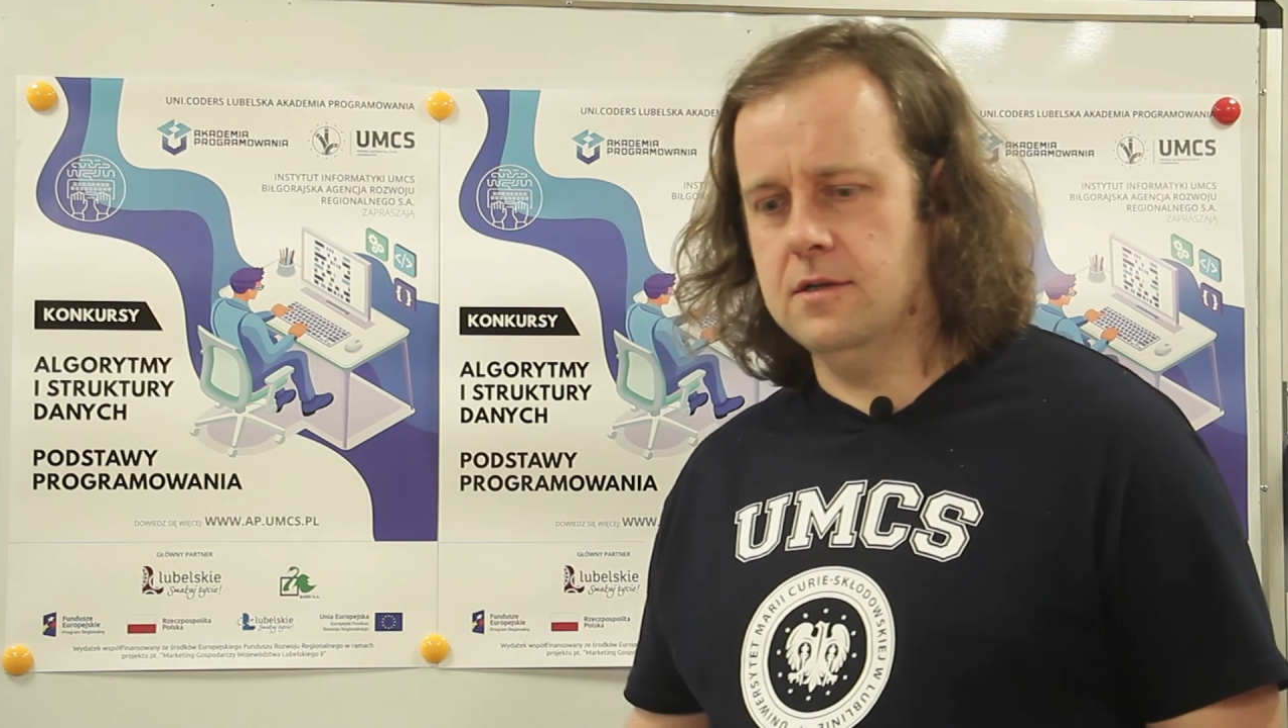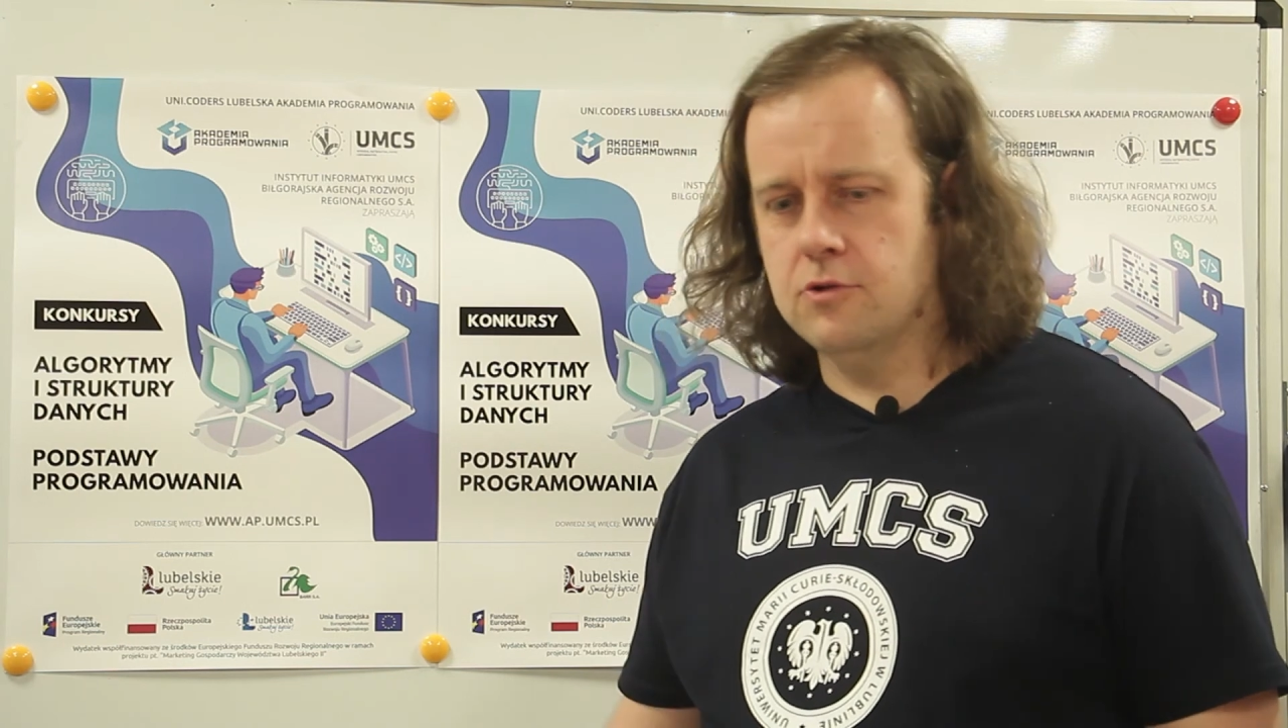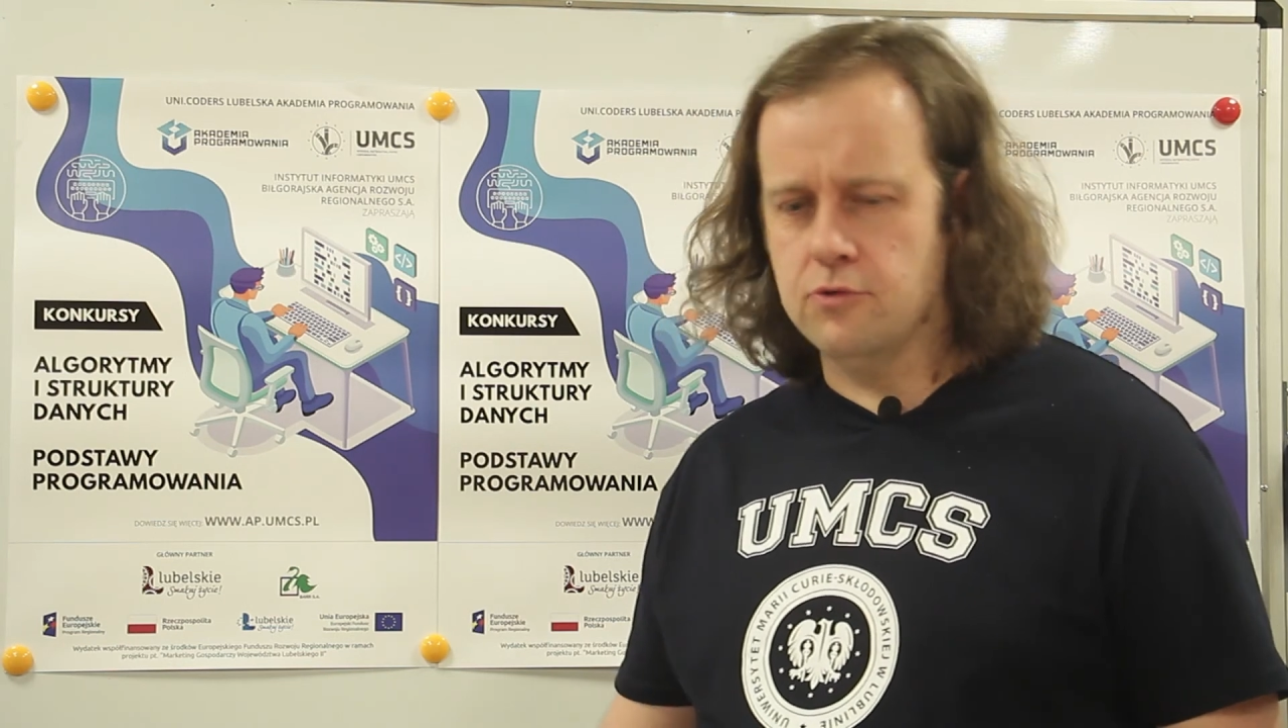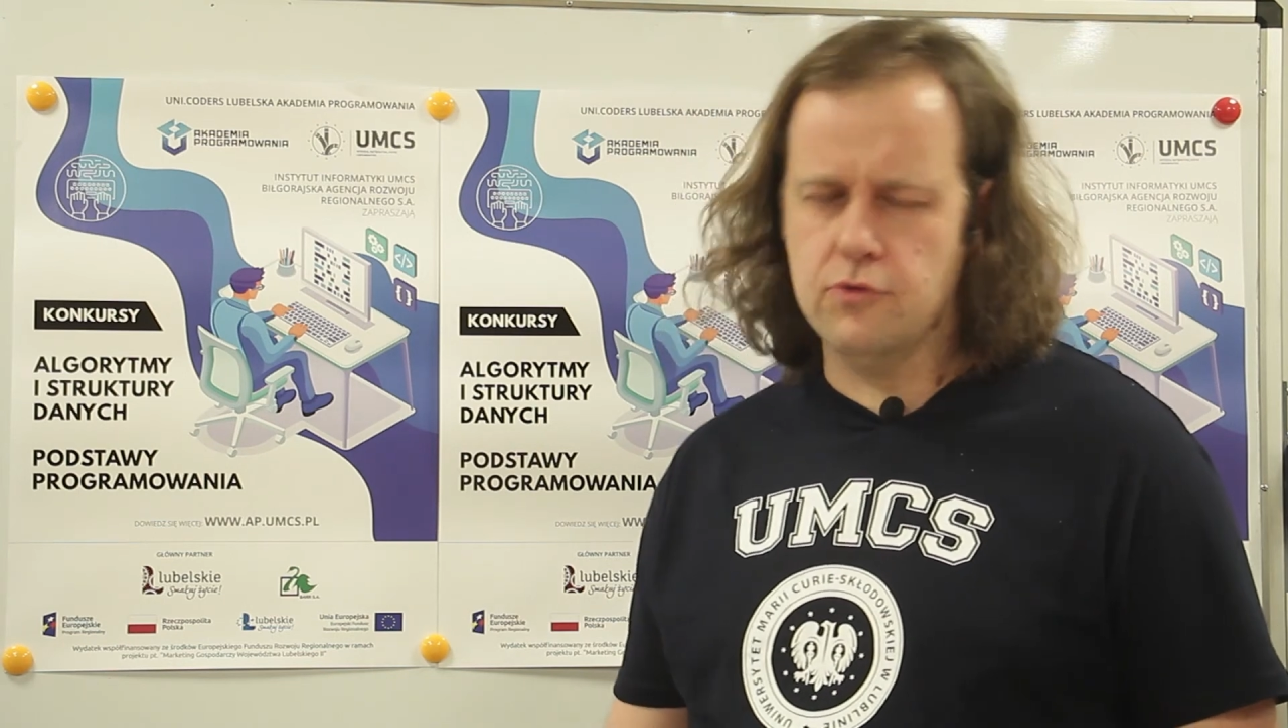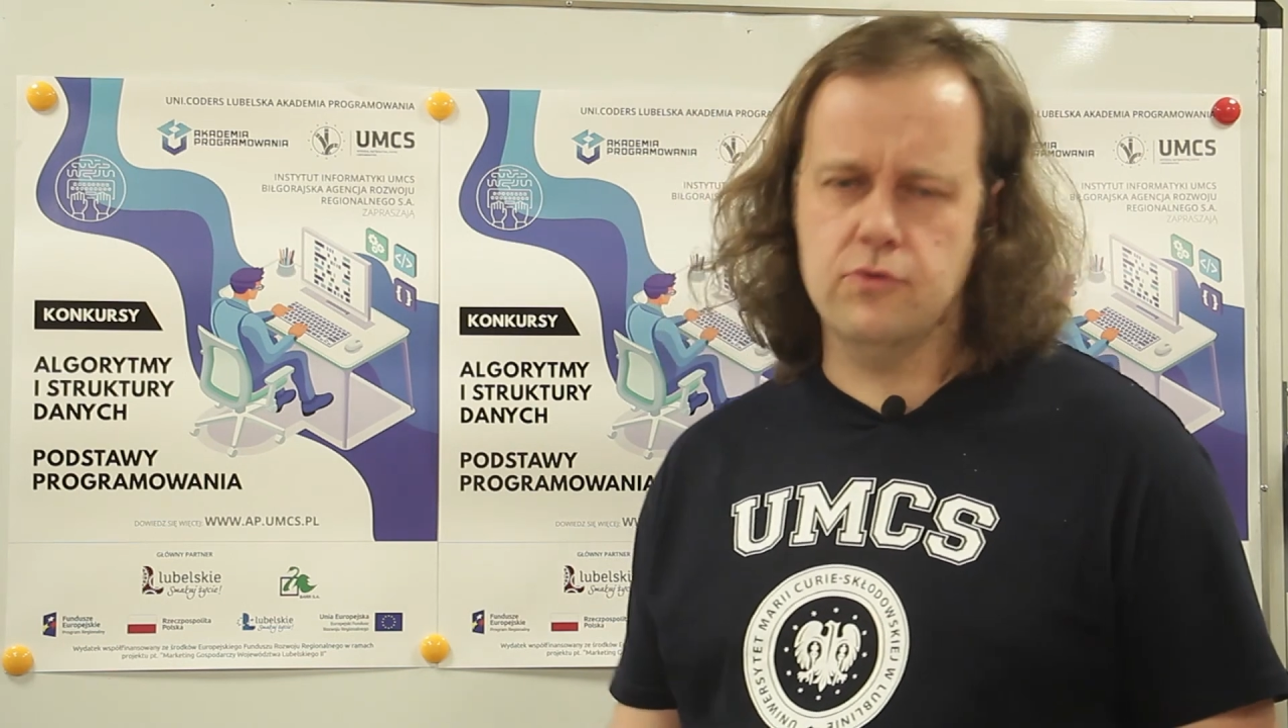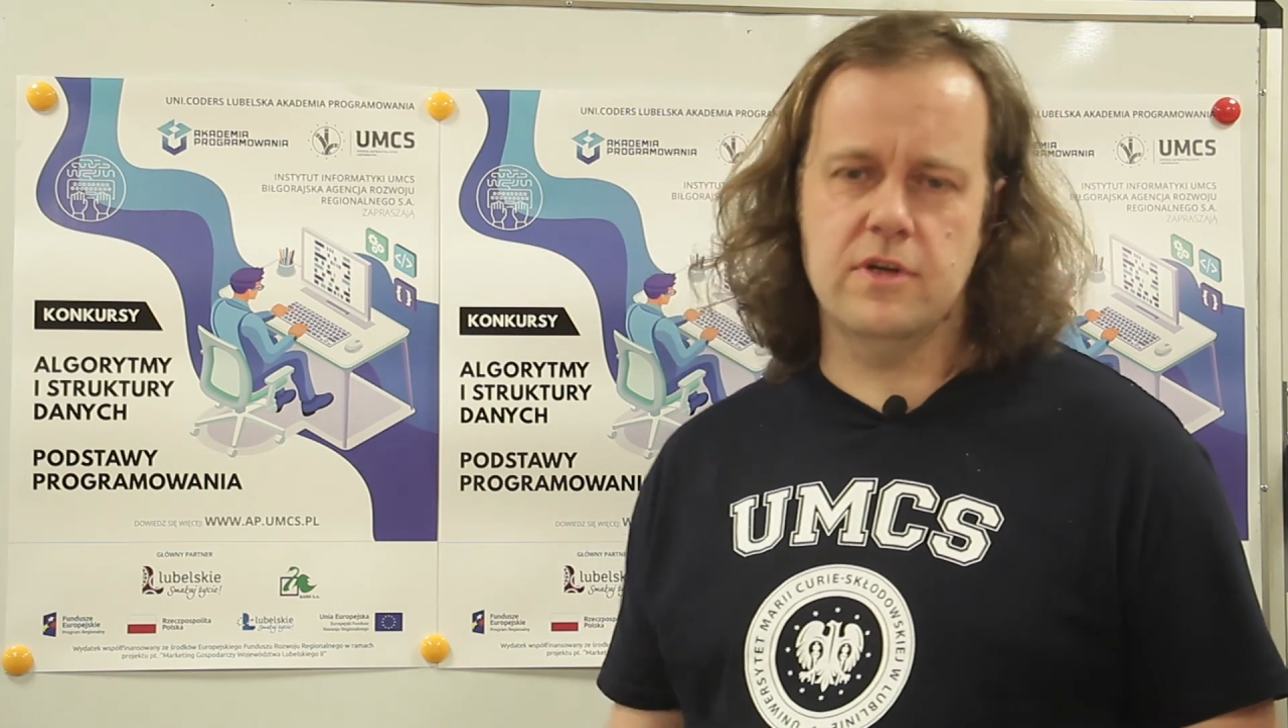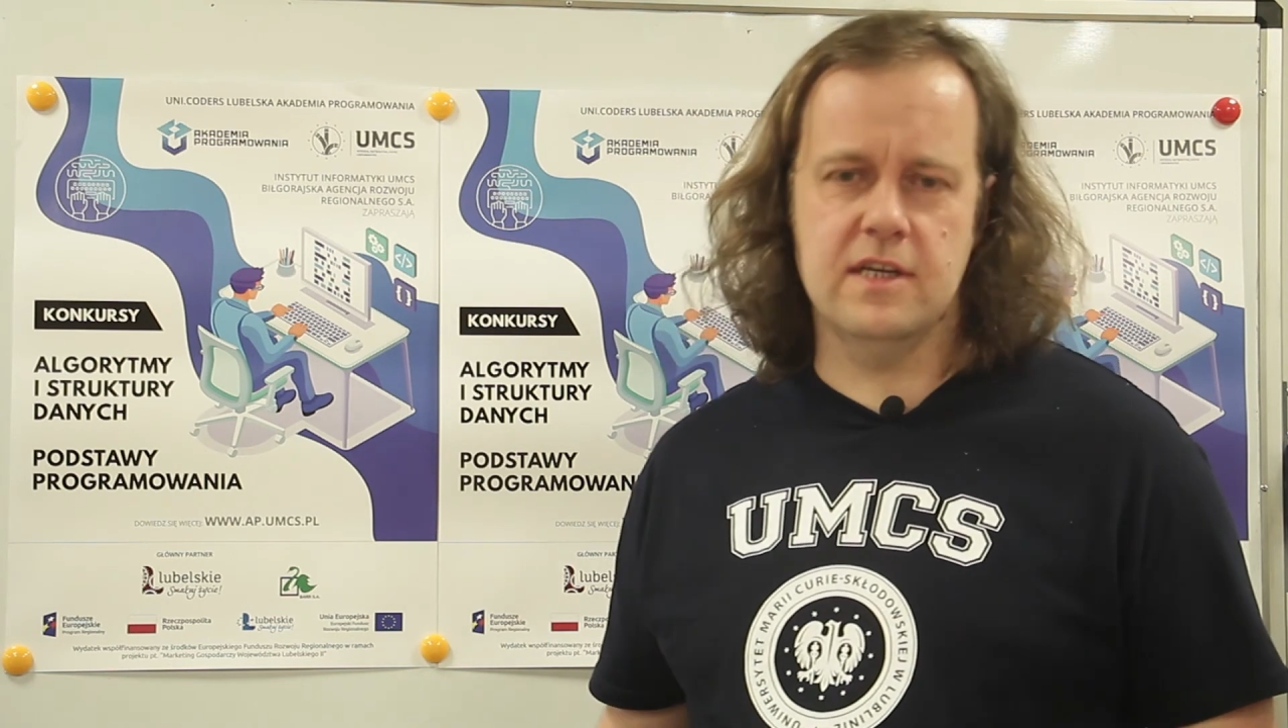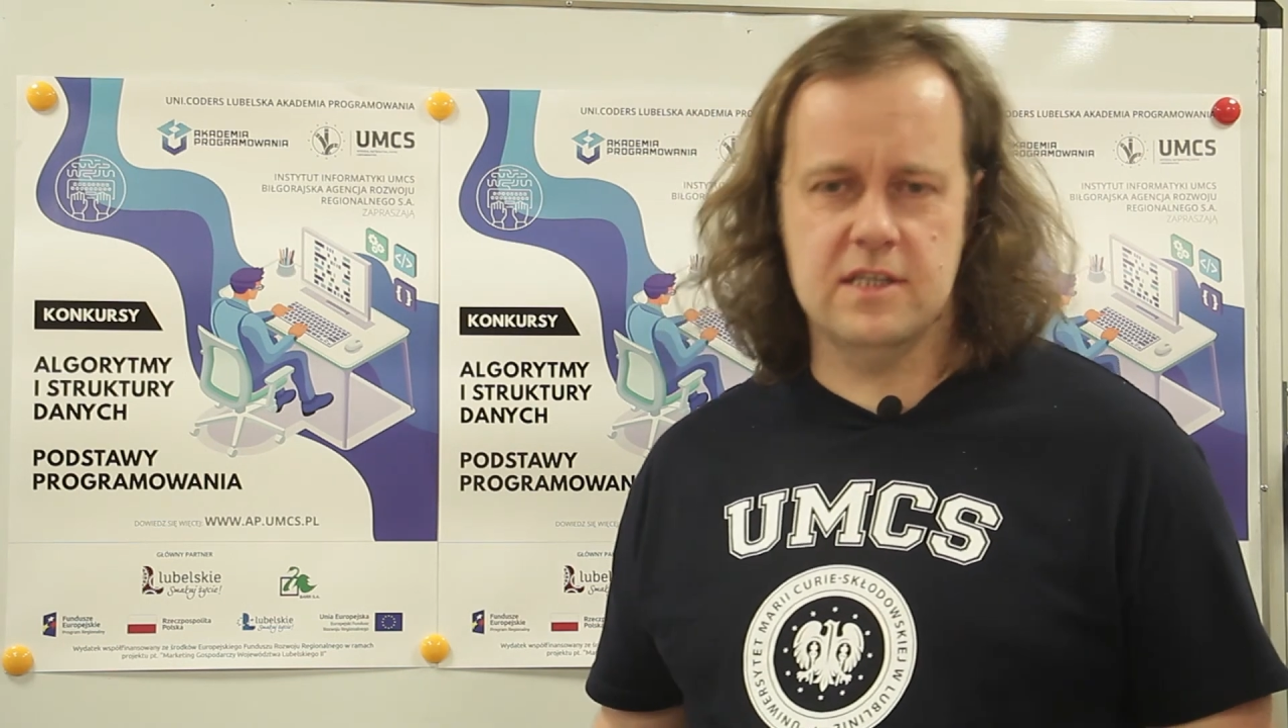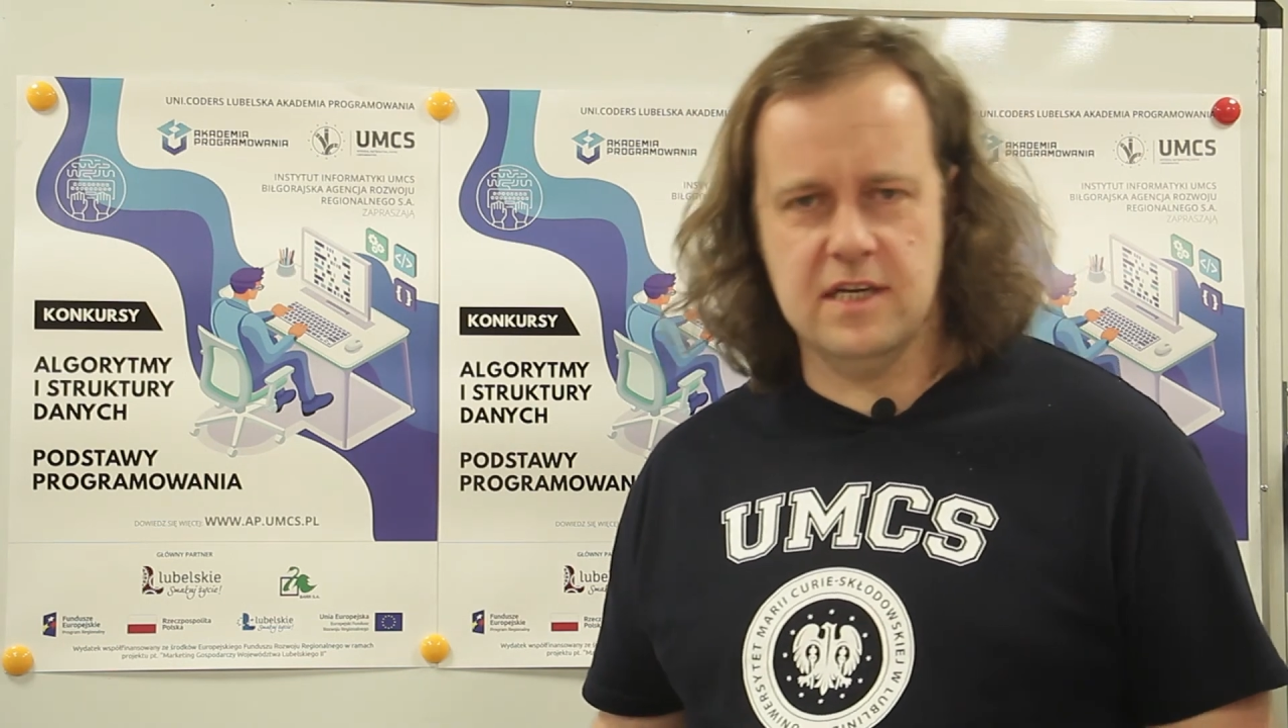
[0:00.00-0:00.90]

drugiej